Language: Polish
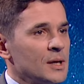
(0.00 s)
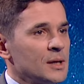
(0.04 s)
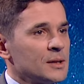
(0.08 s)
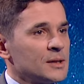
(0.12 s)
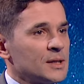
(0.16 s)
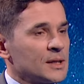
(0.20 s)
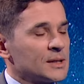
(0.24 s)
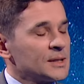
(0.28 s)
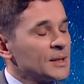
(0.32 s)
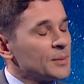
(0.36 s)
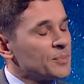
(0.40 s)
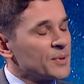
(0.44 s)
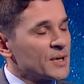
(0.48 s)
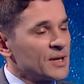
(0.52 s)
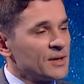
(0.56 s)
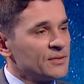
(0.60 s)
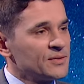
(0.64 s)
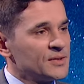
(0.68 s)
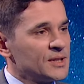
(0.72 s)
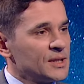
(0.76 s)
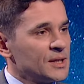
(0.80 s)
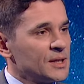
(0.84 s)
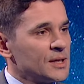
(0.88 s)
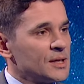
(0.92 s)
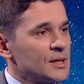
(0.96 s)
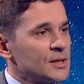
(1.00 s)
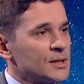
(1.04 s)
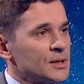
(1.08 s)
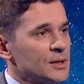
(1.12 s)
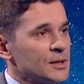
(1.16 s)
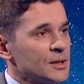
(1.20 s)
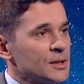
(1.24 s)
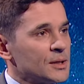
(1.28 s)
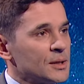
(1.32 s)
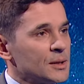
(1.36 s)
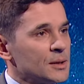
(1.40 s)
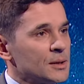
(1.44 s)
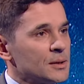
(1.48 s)
tak naprawdę
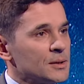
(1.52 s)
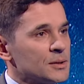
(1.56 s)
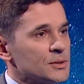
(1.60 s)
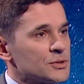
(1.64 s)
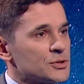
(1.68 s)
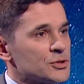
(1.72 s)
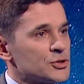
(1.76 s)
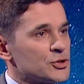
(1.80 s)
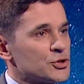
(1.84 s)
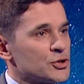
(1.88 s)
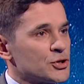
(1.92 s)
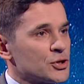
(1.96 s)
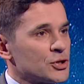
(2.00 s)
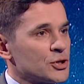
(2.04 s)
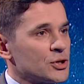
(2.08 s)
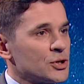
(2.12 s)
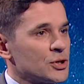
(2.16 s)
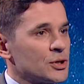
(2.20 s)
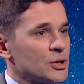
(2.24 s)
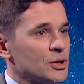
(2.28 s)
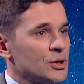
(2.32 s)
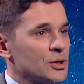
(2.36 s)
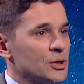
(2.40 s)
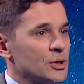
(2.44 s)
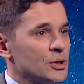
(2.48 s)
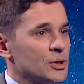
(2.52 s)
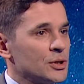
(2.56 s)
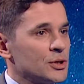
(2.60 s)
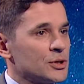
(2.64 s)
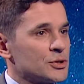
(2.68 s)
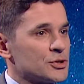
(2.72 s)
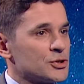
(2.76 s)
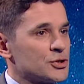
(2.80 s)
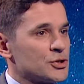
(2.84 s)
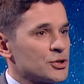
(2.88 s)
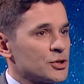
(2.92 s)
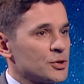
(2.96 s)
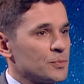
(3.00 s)
e, czy, e,
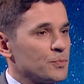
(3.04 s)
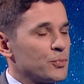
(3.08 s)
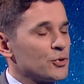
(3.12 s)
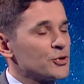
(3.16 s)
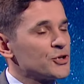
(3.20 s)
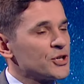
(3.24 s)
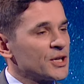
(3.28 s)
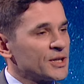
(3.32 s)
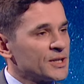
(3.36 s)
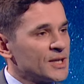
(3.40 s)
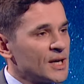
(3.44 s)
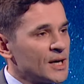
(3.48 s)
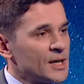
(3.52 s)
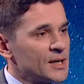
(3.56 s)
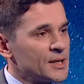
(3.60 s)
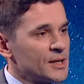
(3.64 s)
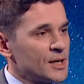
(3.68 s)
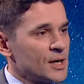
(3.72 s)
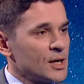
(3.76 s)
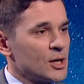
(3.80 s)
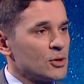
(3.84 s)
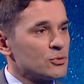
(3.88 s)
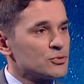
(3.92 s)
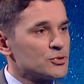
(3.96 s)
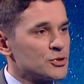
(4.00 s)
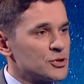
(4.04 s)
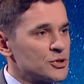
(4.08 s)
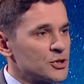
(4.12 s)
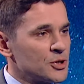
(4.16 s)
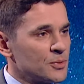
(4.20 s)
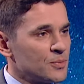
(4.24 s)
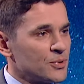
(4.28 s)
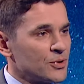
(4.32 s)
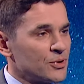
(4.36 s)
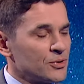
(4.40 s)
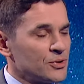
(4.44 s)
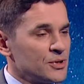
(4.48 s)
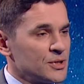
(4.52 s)
czy posiadanie, a użycie
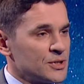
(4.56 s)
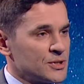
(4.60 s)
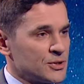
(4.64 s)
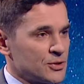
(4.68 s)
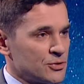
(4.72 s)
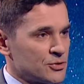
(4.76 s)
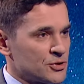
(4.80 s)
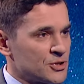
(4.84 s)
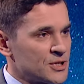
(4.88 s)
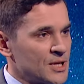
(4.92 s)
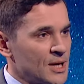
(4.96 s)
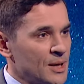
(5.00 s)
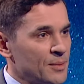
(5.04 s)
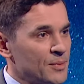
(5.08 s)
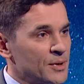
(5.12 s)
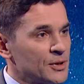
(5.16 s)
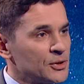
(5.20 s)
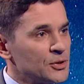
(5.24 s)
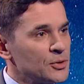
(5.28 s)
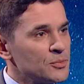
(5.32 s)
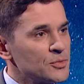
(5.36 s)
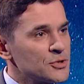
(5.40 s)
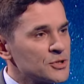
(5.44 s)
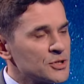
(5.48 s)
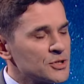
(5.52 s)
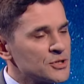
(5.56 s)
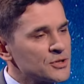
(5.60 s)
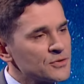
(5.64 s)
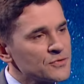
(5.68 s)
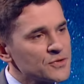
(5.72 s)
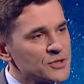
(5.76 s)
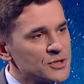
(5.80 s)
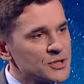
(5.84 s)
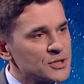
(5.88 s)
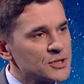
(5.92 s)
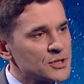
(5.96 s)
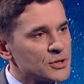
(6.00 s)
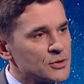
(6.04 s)
broni jest tożsame, to myślę, że
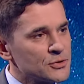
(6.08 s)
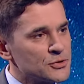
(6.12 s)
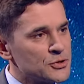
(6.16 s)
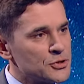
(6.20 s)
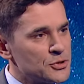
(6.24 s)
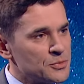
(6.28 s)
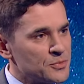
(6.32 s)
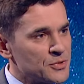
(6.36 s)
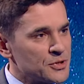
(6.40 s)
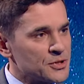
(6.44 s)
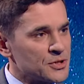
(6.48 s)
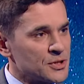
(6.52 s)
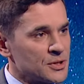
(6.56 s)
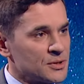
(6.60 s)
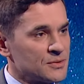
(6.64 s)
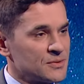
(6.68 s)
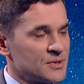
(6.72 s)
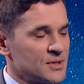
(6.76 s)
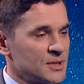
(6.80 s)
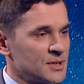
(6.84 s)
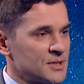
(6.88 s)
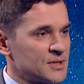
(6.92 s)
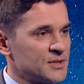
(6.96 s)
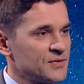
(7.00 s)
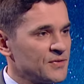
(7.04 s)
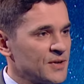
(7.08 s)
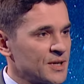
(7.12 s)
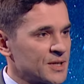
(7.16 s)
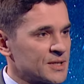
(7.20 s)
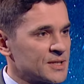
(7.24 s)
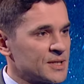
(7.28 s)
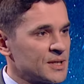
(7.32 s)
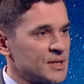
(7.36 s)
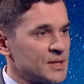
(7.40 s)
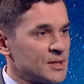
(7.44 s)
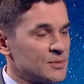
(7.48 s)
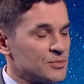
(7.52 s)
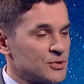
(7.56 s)
wszyscy zgodzimy się z
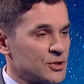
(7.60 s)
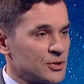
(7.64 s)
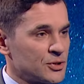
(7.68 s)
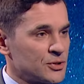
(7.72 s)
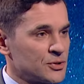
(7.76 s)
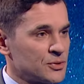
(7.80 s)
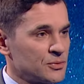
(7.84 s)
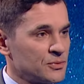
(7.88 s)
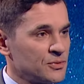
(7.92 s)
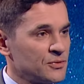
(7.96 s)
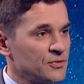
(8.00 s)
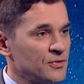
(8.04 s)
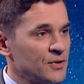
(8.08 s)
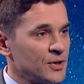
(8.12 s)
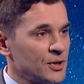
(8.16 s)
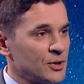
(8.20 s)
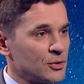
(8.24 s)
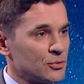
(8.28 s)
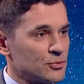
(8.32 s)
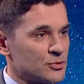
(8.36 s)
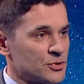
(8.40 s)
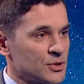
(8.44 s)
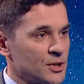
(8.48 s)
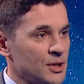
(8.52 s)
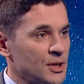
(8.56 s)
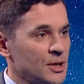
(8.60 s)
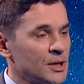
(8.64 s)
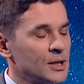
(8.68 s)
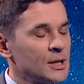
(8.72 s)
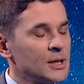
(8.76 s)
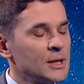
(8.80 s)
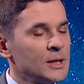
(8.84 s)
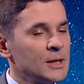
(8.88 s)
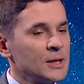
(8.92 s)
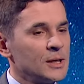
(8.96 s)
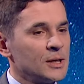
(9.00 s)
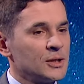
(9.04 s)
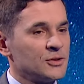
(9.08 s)
stwierdzeniem, że to są dwie różne,
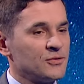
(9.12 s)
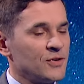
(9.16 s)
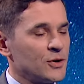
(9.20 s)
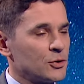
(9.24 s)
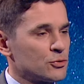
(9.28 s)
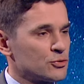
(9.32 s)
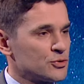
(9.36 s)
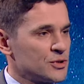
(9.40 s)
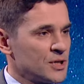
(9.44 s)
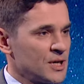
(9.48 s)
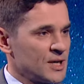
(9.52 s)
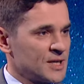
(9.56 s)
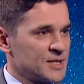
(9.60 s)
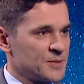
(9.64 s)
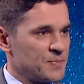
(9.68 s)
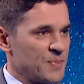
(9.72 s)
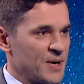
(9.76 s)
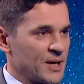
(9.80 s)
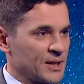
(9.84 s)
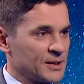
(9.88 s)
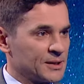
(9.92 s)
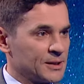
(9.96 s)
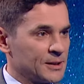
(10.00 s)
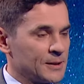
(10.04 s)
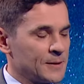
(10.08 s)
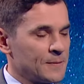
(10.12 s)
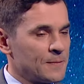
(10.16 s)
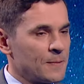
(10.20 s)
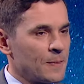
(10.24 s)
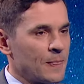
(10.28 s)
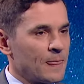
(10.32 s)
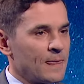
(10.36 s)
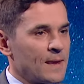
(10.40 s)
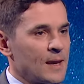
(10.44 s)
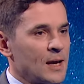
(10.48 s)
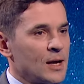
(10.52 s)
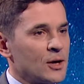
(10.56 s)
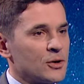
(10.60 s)
dwa różne aspekty.
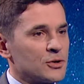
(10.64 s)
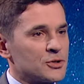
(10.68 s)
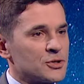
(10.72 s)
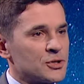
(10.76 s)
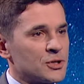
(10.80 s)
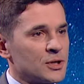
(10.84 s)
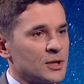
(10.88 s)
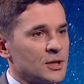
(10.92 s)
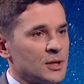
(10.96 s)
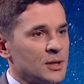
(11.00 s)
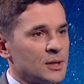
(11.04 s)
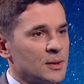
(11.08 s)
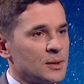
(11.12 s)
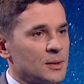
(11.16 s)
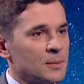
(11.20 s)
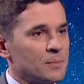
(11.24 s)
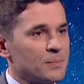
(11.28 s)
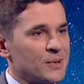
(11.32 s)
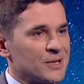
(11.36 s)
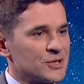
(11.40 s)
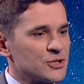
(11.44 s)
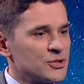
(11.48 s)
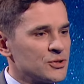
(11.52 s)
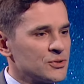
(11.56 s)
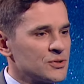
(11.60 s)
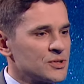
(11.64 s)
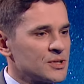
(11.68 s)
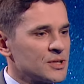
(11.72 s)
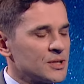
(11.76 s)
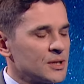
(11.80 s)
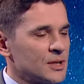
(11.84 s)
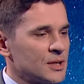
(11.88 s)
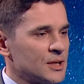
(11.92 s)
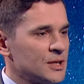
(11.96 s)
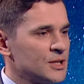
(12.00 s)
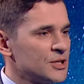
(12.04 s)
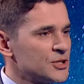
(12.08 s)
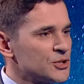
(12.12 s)
Choć e, patrząc
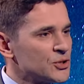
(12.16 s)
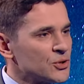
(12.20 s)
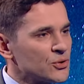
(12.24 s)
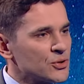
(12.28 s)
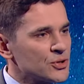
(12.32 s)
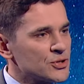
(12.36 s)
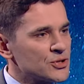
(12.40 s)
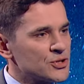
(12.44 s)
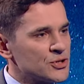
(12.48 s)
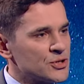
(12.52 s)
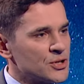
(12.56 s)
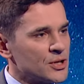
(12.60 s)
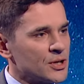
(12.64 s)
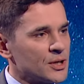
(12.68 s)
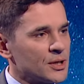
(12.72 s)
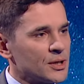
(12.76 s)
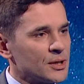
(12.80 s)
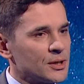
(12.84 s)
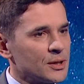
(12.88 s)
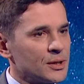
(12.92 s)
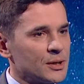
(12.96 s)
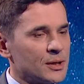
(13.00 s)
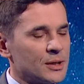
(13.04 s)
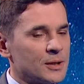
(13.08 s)
historycznie,